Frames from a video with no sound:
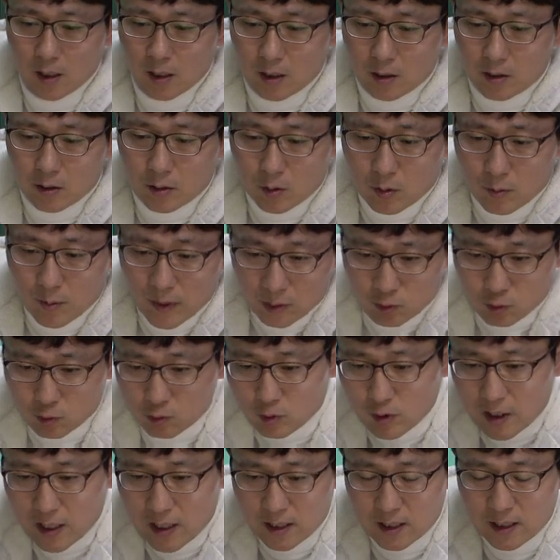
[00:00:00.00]
그리고 막
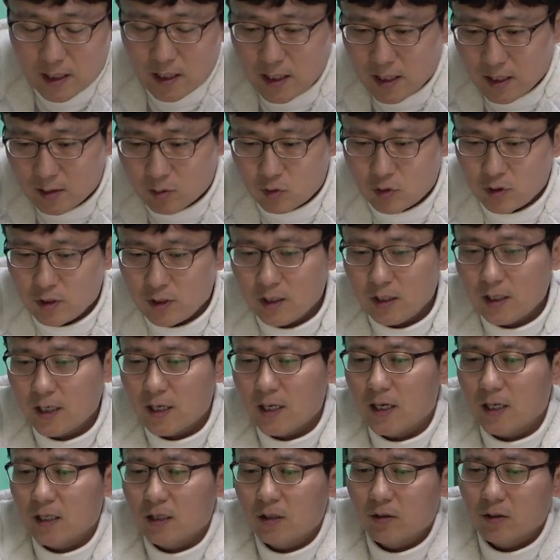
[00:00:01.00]
중간이나
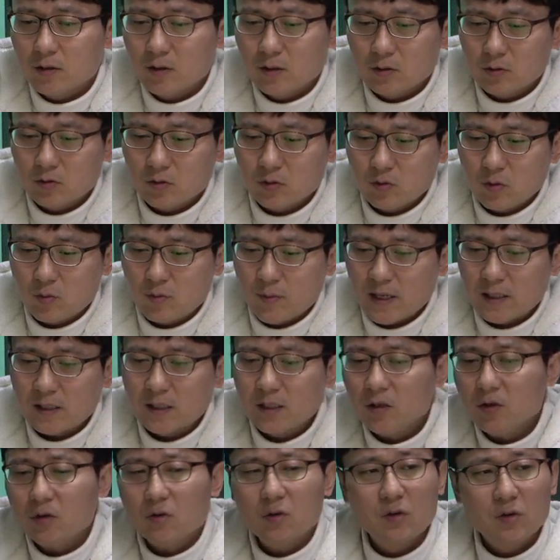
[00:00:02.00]
뒤나 이런 것들도 막
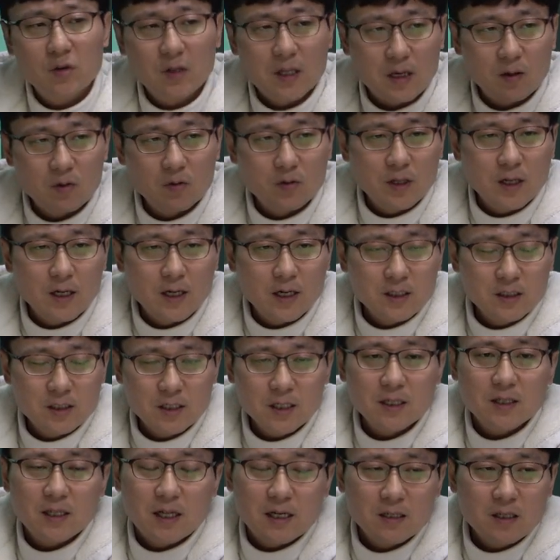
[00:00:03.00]
끼워 넣는다고 내가
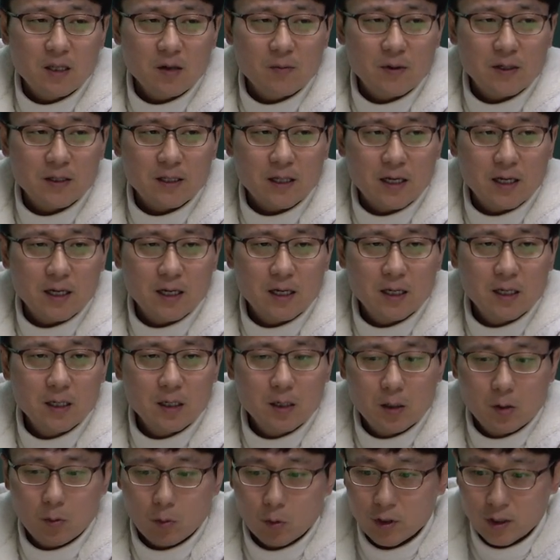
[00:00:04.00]
시간 날 때마다.
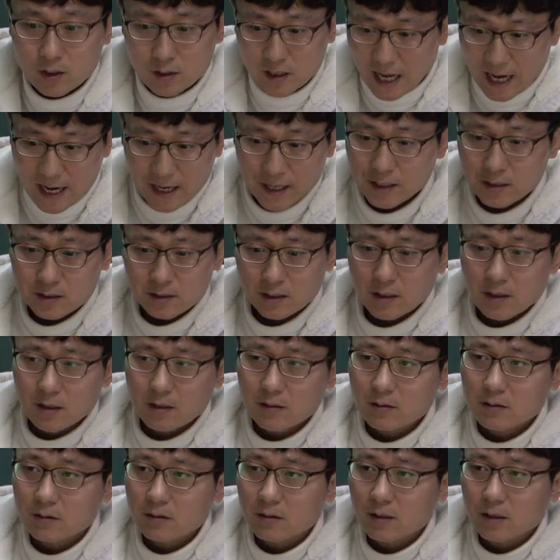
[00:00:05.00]
원래 다 했잖아.
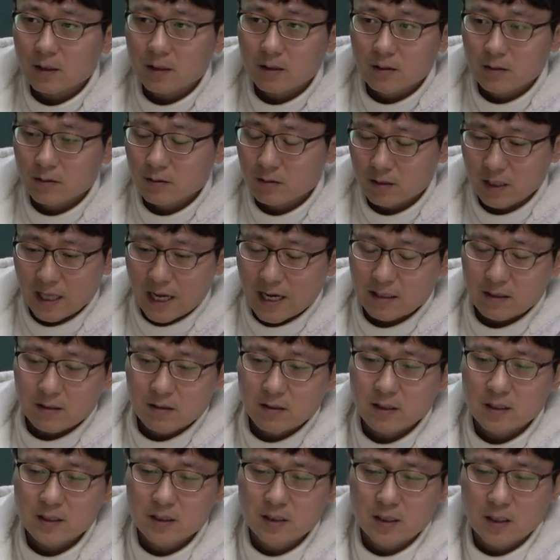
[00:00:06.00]
그런데 그거를 다
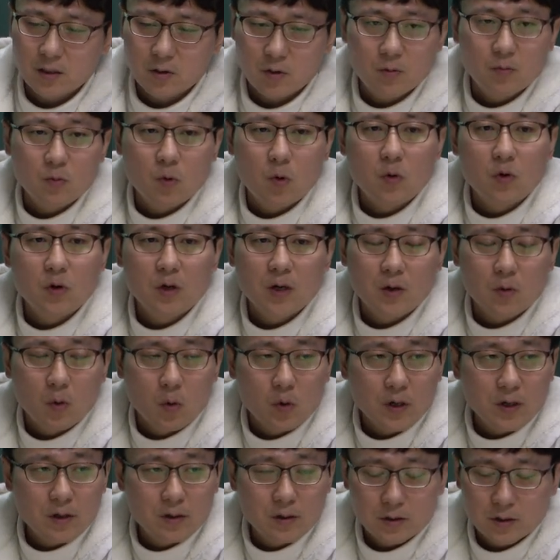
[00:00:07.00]
넣으려니 시간이 너무
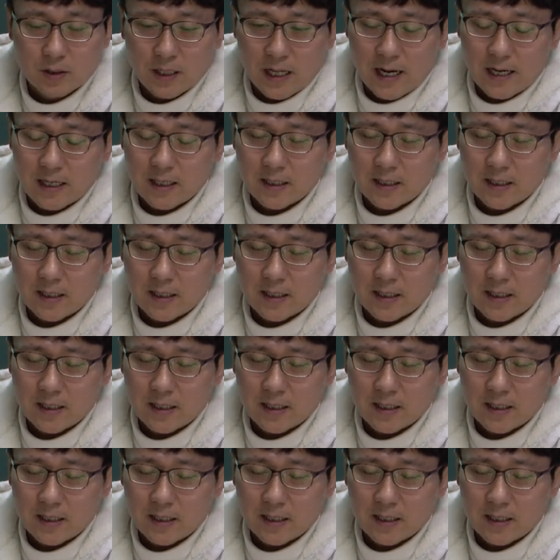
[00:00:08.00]
오래 걸려서 내가